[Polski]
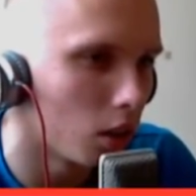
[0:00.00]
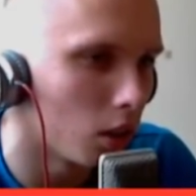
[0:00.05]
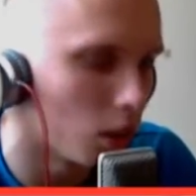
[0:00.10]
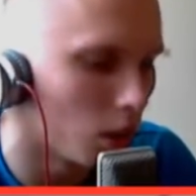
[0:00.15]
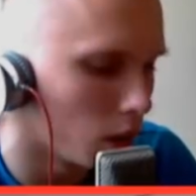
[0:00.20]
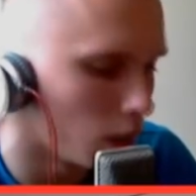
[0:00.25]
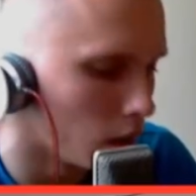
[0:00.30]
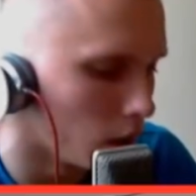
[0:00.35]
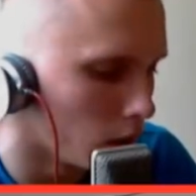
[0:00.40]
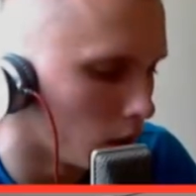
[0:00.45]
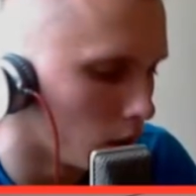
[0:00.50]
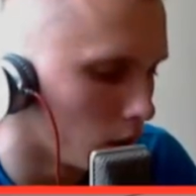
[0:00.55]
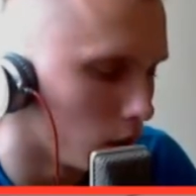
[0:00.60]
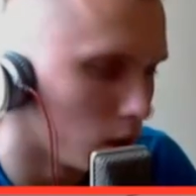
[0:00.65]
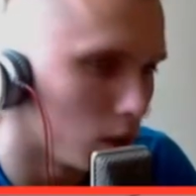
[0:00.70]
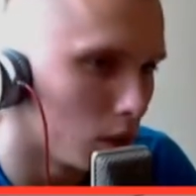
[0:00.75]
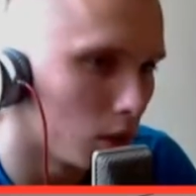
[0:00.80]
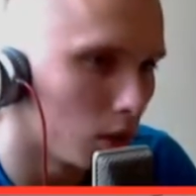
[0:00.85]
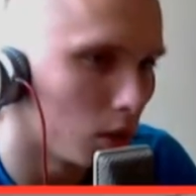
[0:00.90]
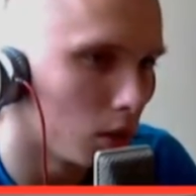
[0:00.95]
Eee,
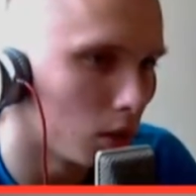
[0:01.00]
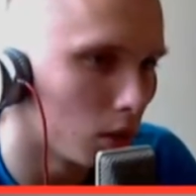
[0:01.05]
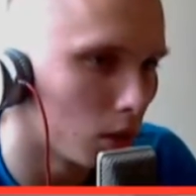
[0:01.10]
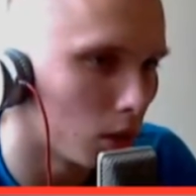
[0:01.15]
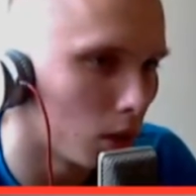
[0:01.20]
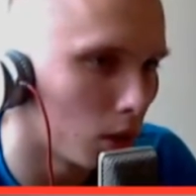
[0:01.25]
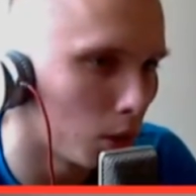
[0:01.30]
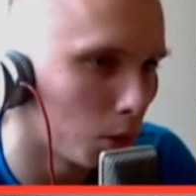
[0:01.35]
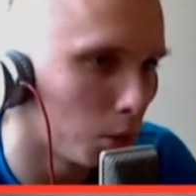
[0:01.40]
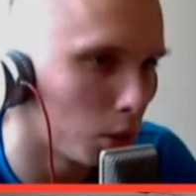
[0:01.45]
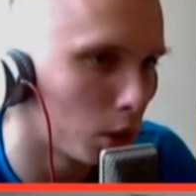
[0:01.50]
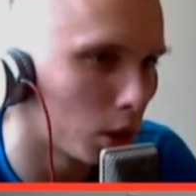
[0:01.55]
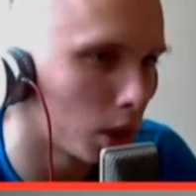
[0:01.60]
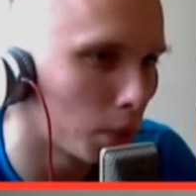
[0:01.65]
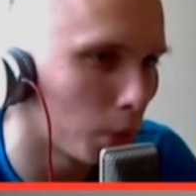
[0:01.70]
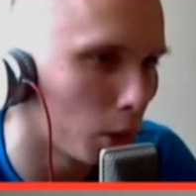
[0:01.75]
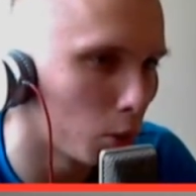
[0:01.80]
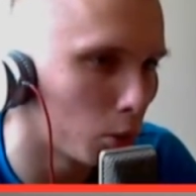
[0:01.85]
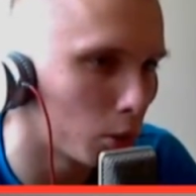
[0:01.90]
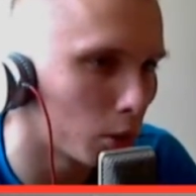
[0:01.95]
znowu mi się
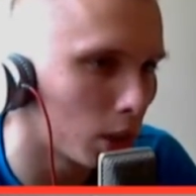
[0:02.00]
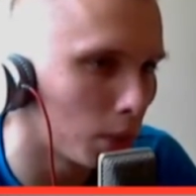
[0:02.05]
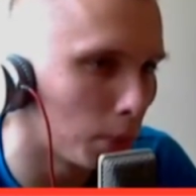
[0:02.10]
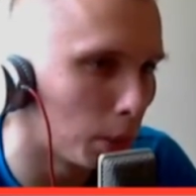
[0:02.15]
paluszki